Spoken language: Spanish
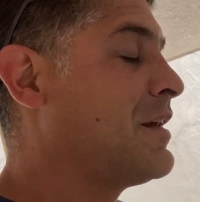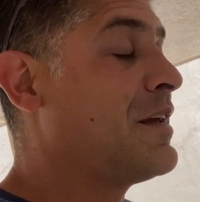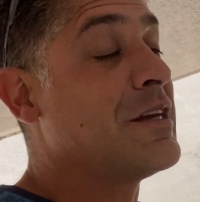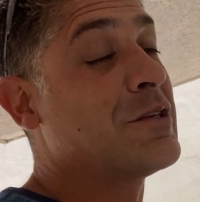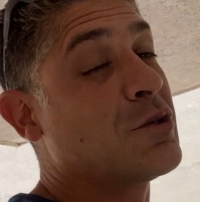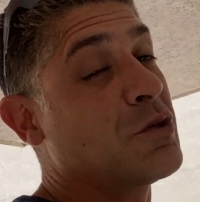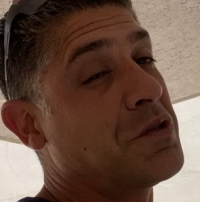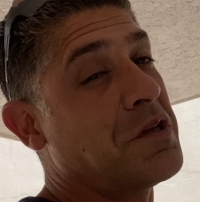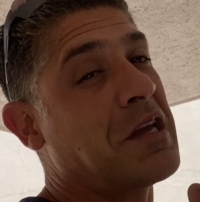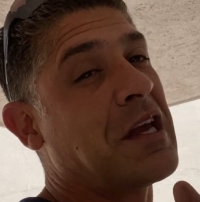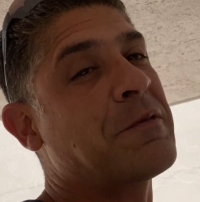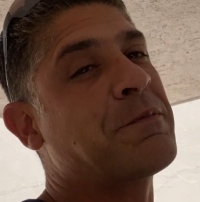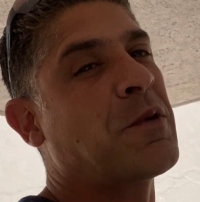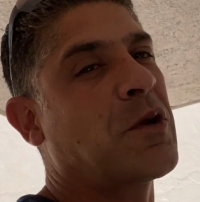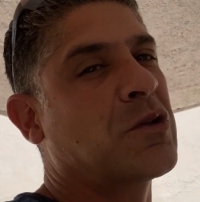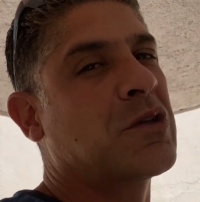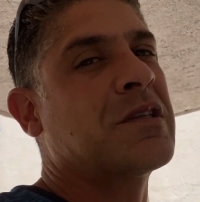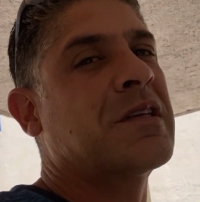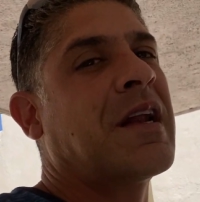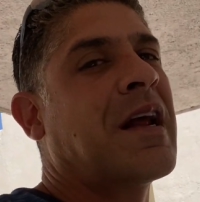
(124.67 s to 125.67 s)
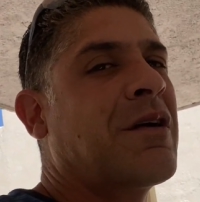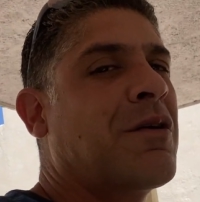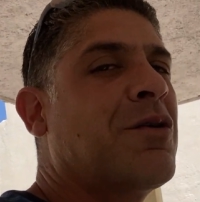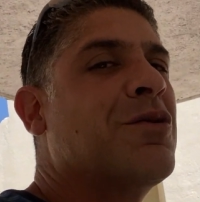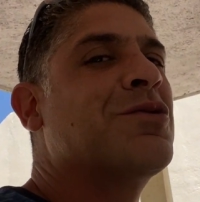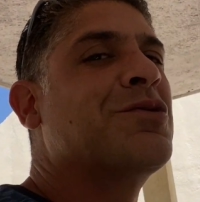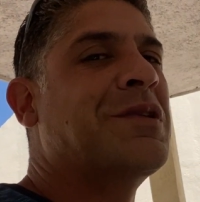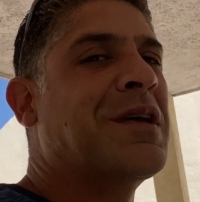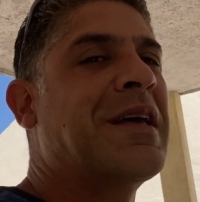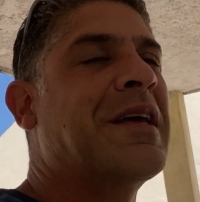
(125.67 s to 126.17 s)
y sus niñas pronto estarán
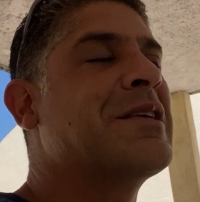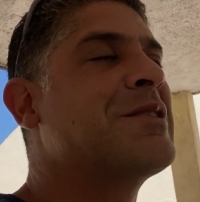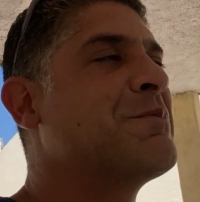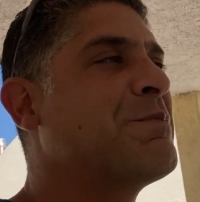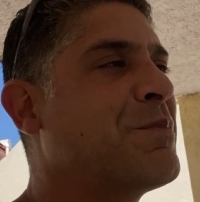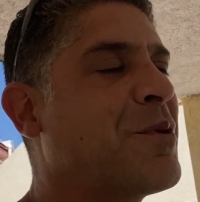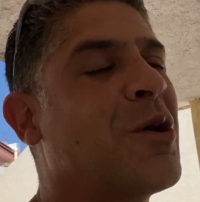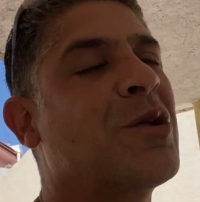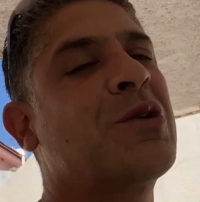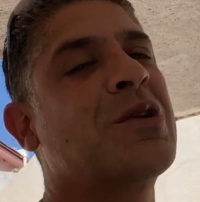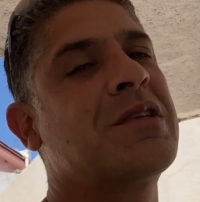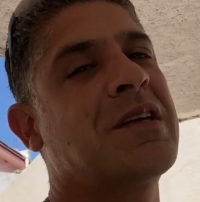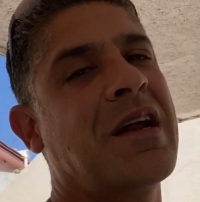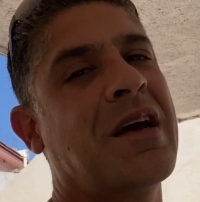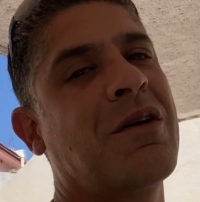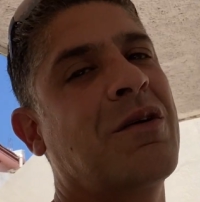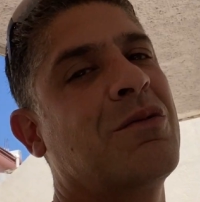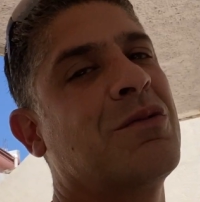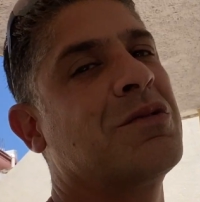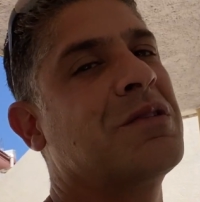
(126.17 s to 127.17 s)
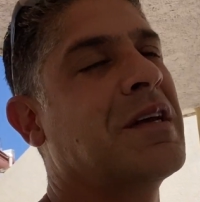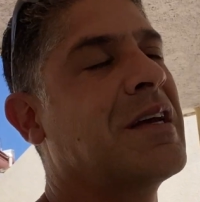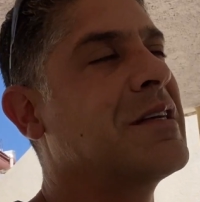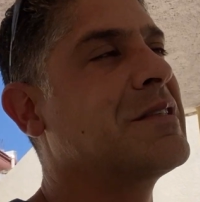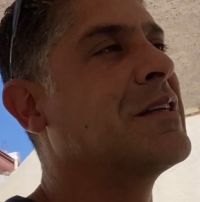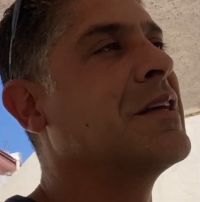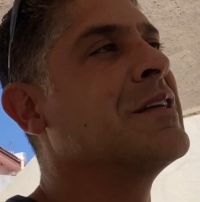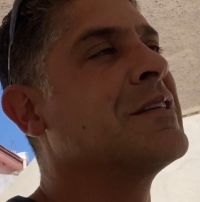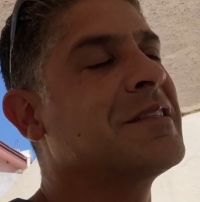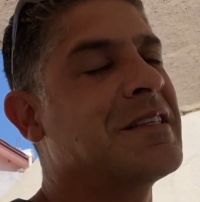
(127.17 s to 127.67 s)
con ustedes, pronto estarán con ustedes.